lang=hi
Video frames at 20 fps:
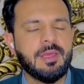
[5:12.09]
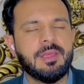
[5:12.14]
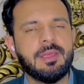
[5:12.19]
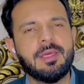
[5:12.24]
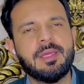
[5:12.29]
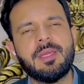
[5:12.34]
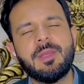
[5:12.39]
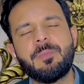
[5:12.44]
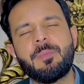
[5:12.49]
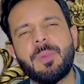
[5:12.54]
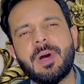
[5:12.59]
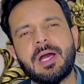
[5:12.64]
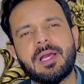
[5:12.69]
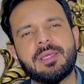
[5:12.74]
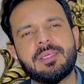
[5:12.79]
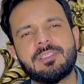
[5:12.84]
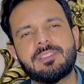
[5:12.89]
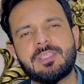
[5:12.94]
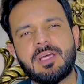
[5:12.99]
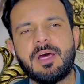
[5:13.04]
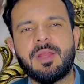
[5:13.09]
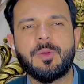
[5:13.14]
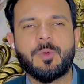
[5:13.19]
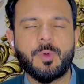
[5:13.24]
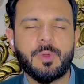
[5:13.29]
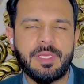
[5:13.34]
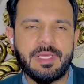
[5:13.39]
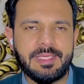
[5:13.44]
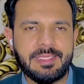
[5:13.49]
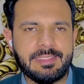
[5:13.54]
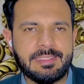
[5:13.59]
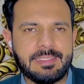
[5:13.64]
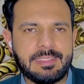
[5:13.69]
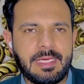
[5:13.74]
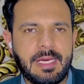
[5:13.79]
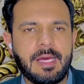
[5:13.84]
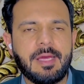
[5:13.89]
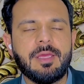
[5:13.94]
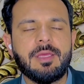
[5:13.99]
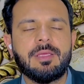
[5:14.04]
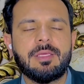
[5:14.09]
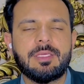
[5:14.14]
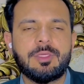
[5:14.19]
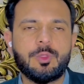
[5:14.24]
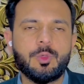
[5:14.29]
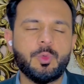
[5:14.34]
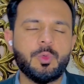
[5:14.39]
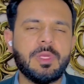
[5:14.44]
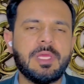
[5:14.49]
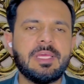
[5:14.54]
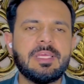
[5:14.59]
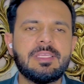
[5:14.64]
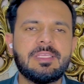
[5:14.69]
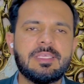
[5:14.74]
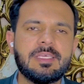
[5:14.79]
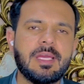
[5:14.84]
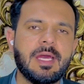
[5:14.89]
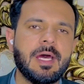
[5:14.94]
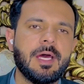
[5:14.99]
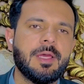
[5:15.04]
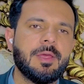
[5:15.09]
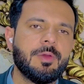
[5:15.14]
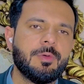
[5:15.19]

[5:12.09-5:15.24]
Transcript: लेकिन पाकिस्तान को नहीं दिया क्यों नहीं दिया